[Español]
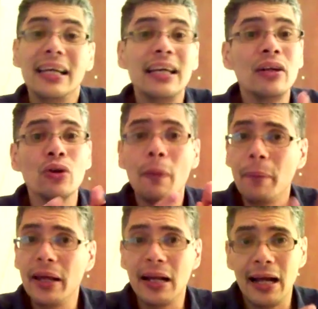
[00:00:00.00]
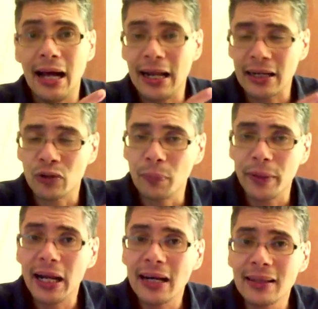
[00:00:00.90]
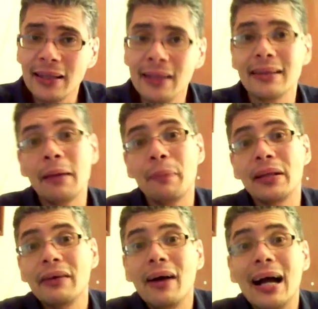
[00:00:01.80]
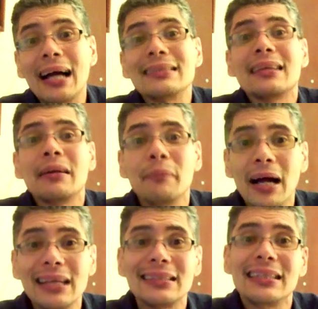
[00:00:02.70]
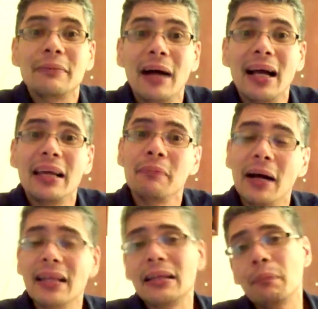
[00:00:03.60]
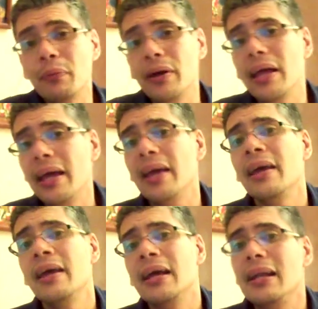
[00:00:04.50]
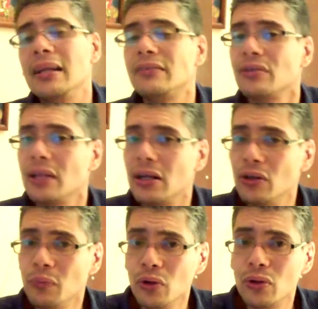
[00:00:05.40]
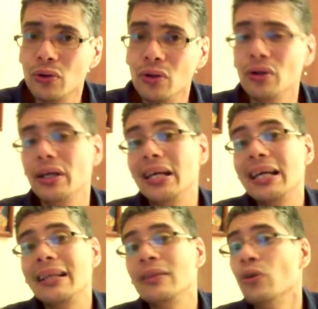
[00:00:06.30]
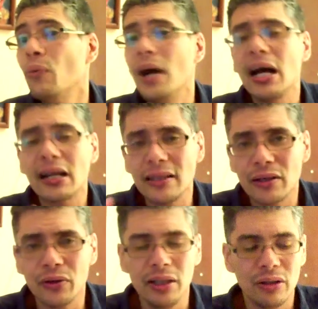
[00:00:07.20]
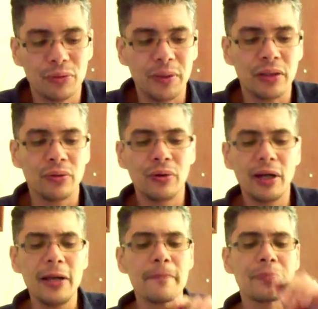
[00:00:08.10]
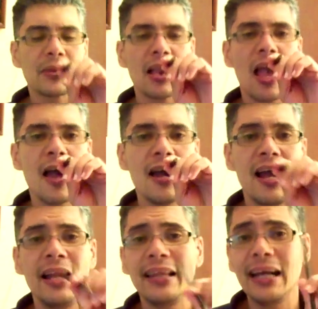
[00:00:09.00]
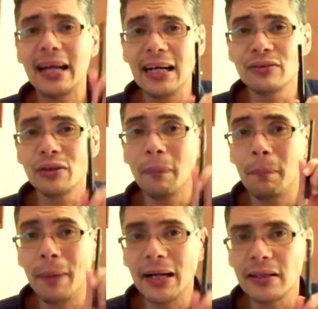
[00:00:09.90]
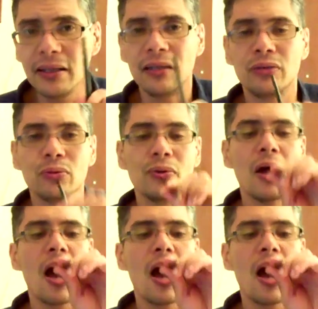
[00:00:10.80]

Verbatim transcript: y no esperas a recuperarte, después te vas a cansar más y más y más, te puedes lesionar los músculos y no vas a rendir con el instrumento, ¿ok? El descanso es parte del estudio.